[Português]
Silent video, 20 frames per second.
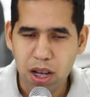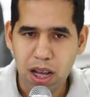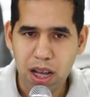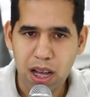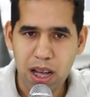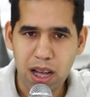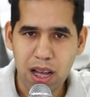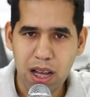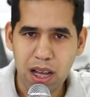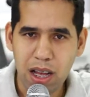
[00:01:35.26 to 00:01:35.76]

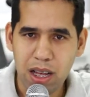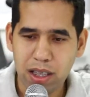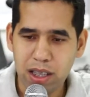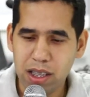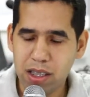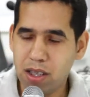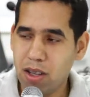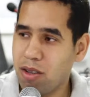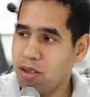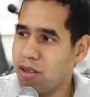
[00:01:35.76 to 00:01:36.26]
A
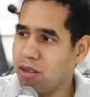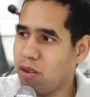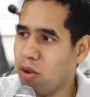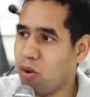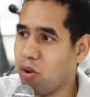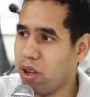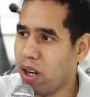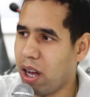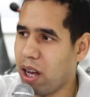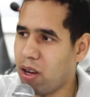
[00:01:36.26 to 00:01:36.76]
questão
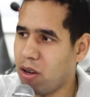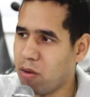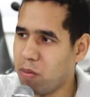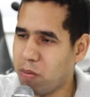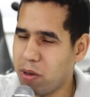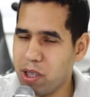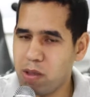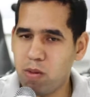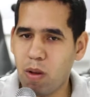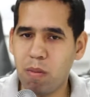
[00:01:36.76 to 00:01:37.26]
rural,
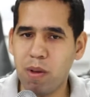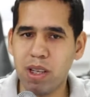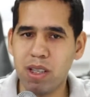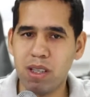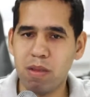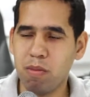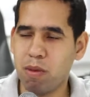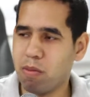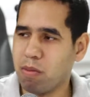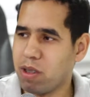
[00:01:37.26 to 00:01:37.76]
principalmente
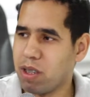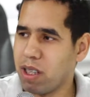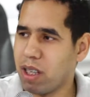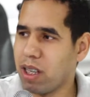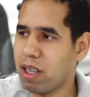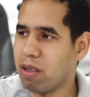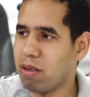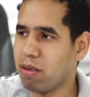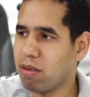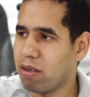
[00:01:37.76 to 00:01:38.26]

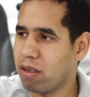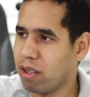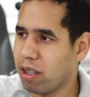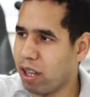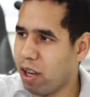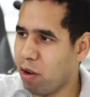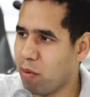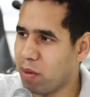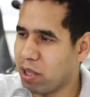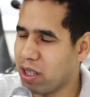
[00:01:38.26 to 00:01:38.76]
em
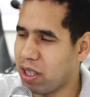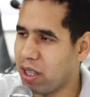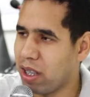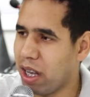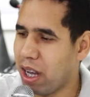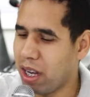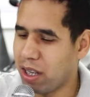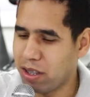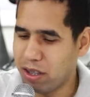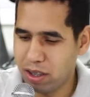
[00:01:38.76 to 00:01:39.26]
que é uma
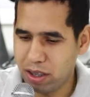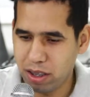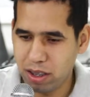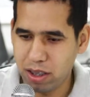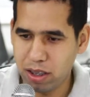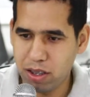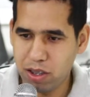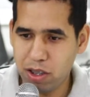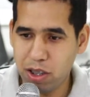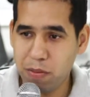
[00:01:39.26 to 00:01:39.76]

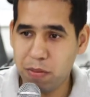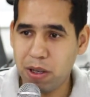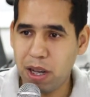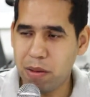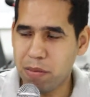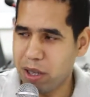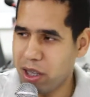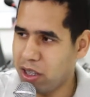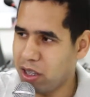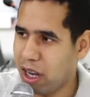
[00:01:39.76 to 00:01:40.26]
cidade
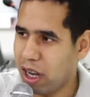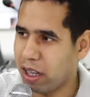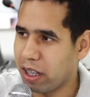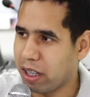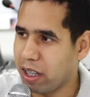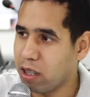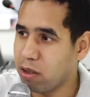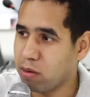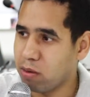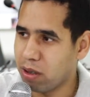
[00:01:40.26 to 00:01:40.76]
tipicamente
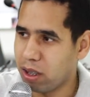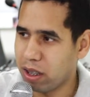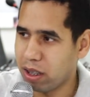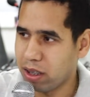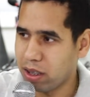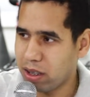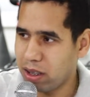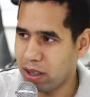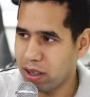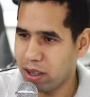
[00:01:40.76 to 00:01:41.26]
agrícola,
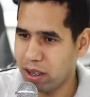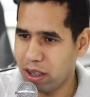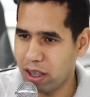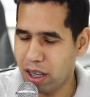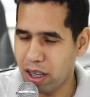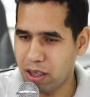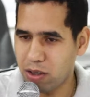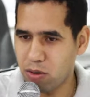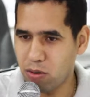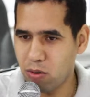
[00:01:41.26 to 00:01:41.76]

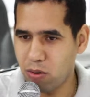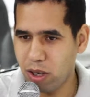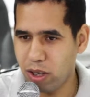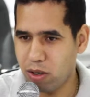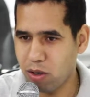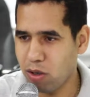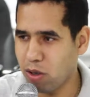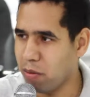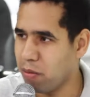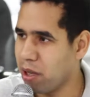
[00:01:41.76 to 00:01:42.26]
que a sua
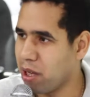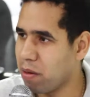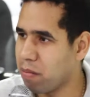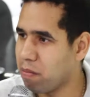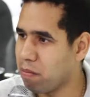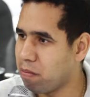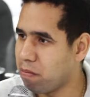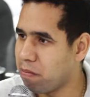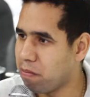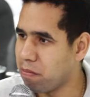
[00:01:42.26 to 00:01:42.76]
economia
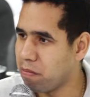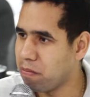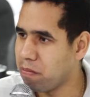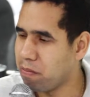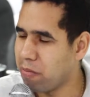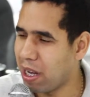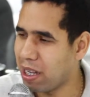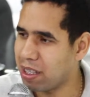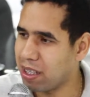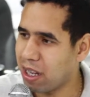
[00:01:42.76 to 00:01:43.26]

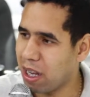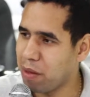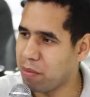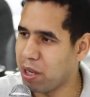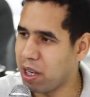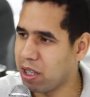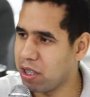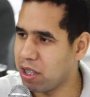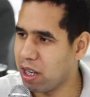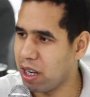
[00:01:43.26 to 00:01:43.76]

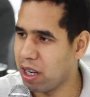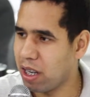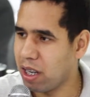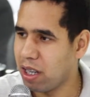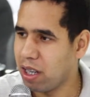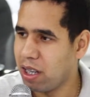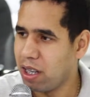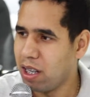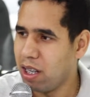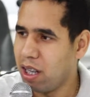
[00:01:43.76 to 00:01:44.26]
basicamente é
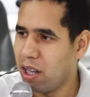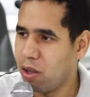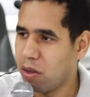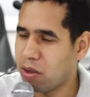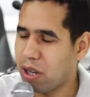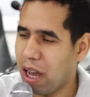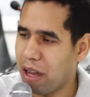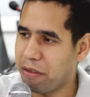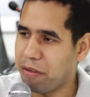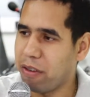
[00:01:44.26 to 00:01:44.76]
o
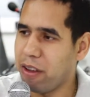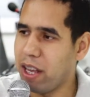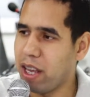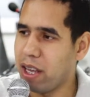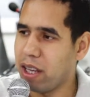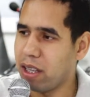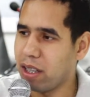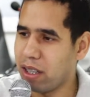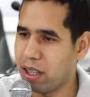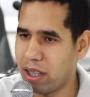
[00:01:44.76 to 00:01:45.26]

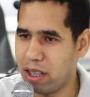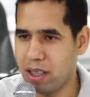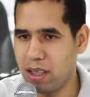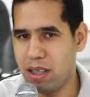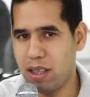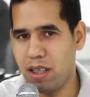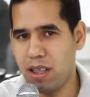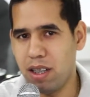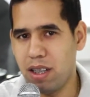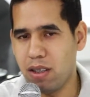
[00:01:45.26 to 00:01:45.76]
café, né?
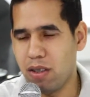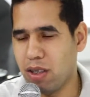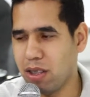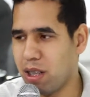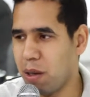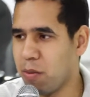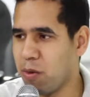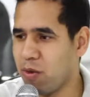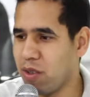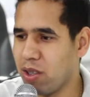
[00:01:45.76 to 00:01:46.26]
Nós
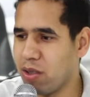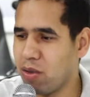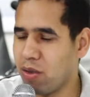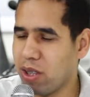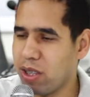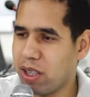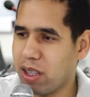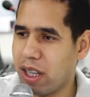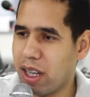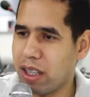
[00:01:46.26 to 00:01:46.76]
temos visto
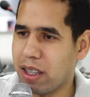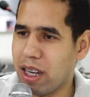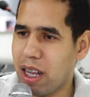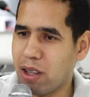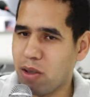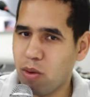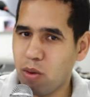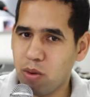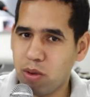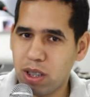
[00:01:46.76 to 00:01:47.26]
hoje que tem
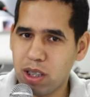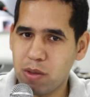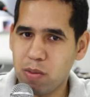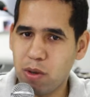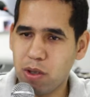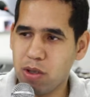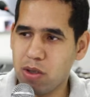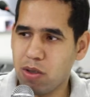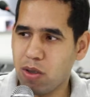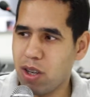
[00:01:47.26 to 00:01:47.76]
entrado outras
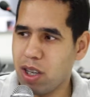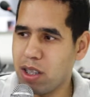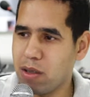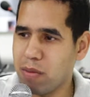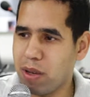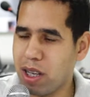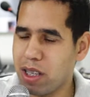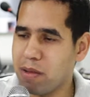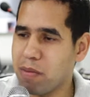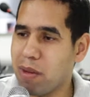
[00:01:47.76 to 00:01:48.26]
produções,
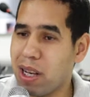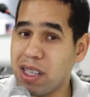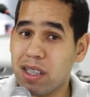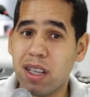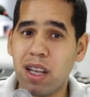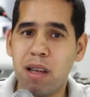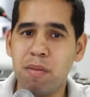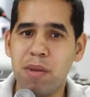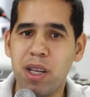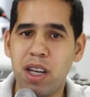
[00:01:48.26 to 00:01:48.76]
mas
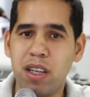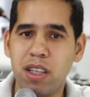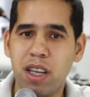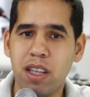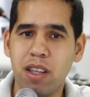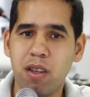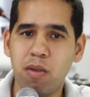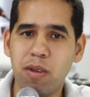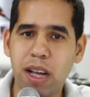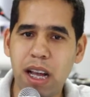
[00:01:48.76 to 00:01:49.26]
basicamente
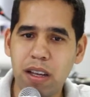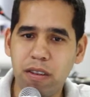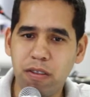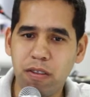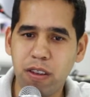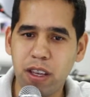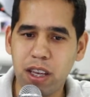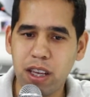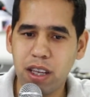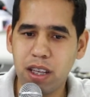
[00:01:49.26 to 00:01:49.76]
ainda é o
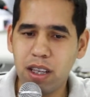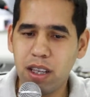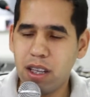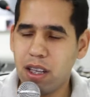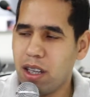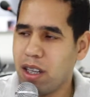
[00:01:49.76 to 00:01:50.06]
café.